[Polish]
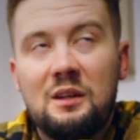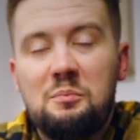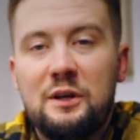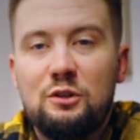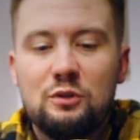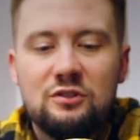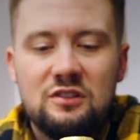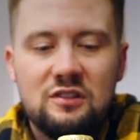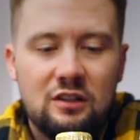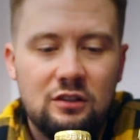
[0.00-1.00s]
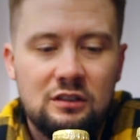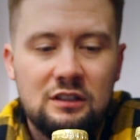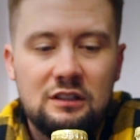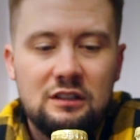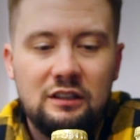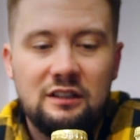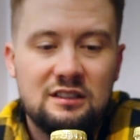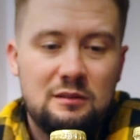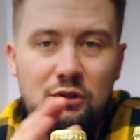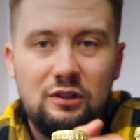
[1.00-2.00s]
Imperium Rosyjskiego i
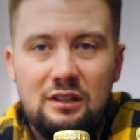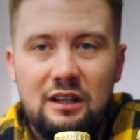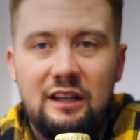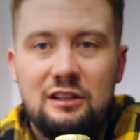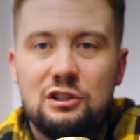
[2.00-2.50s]
tak samo India Ale,